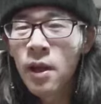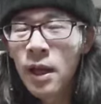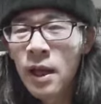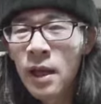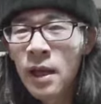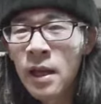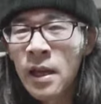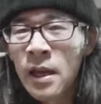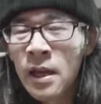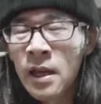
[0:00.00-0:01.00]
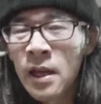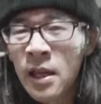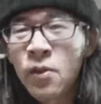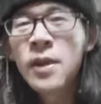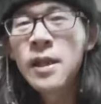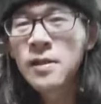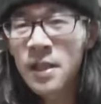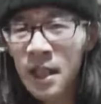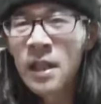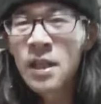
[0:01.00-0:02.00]
えー、低いです
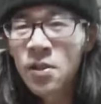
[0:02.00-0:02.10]
し